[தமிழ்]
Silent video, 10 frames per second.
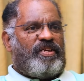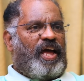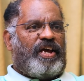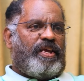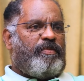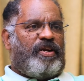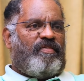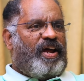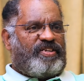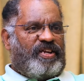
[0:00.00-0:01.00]
இந்த நாகரிகமான
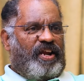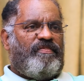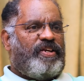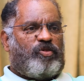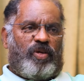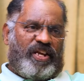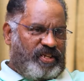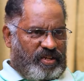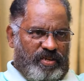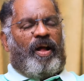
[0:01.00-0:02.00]
வார்த்தைகள் லிவிங்
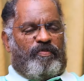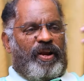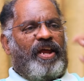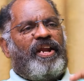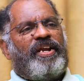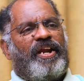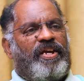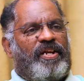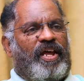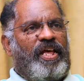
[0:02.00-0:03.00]
டுகெதர் அப்போல்லாம் என்னென்னு
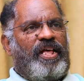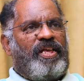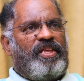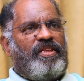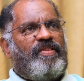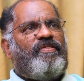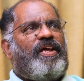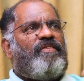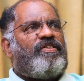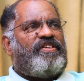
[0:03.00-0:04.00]
கேட்டிங்கன்னா
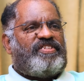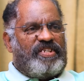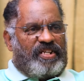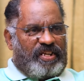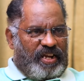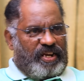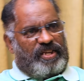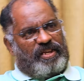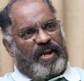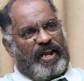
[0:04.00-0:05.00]
இவர் அவரை வச்சுக்கிட்டு இருக்கிறாரு